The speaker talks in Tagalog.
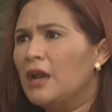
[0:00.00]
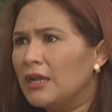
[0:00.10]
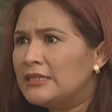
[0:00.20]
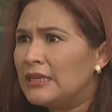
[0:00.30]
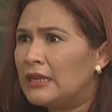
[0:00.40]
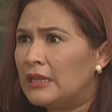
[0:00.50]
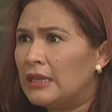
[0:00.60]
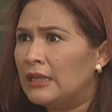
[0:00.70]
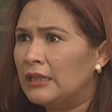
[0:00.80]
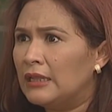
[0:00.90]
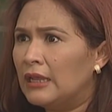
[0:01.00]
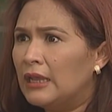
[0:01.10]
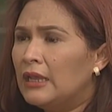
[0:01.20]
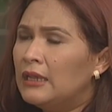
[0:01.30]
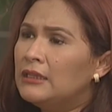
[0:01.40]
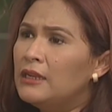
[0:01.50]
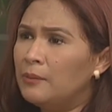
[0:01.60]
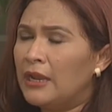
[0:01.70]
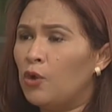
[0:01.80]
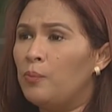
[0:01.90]
my God, Celine! Hindi
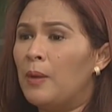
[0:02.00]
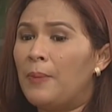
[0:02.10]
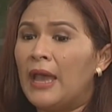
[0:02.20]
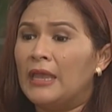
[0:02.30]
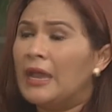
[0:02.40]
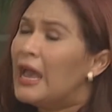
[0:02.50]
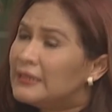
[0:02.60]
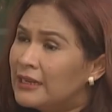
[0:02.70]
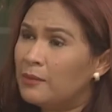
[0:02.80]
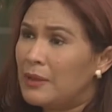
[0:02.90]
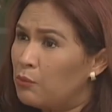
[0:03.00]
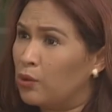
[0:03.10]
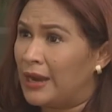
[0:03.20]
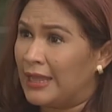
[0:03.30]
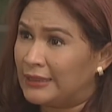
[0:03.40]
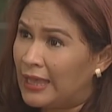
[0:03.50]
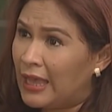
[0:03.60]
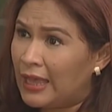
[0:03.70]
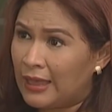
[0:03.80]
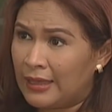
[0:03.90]
naman ako papayag. Ate ang
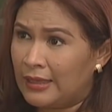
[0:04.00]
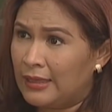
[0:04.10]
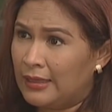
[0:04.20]
memorata.